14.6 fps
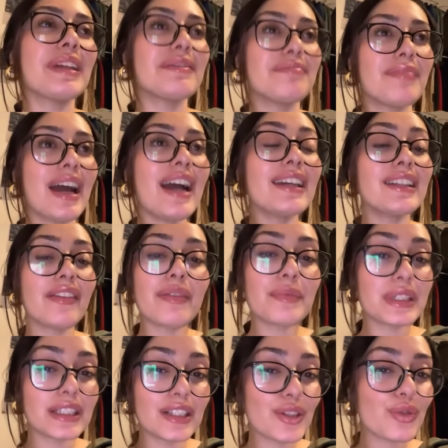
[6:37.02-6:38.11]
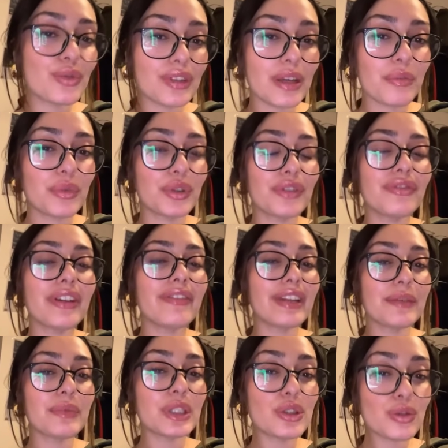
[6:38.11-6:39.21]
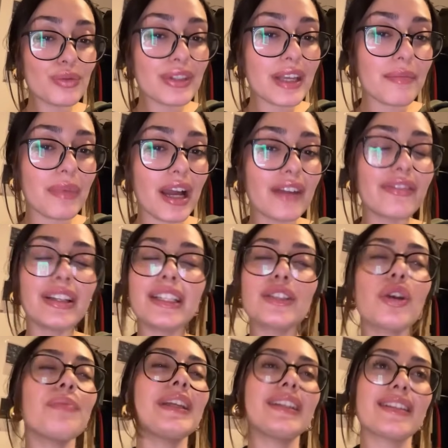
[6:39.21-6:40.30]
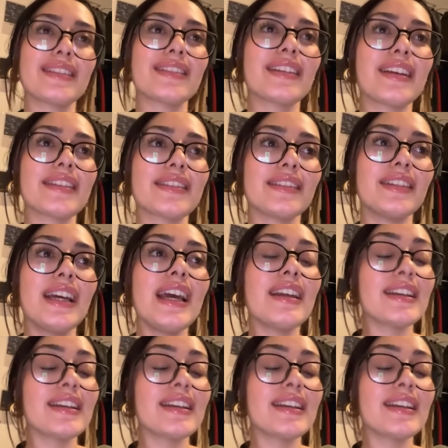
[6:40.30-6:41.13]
ich jemanden mag, darf er mich nicht zu sehr mögen, weil wenn er mich zu sehr mag, verliere ich komplett das Interesse.